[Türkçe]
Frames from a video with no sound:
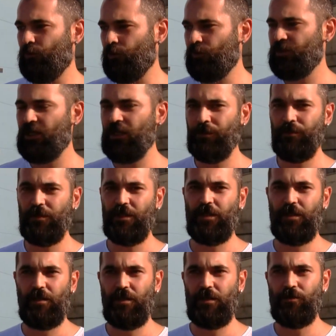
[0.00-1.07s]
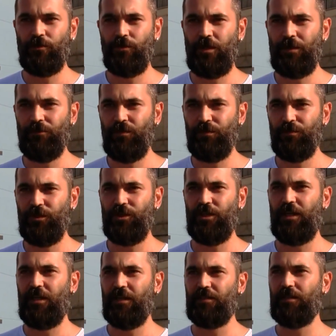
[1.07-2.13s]
mülk sahibine kirası ödenmemiş,
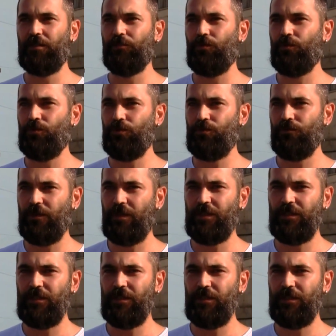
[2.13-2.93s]
elektrik borcu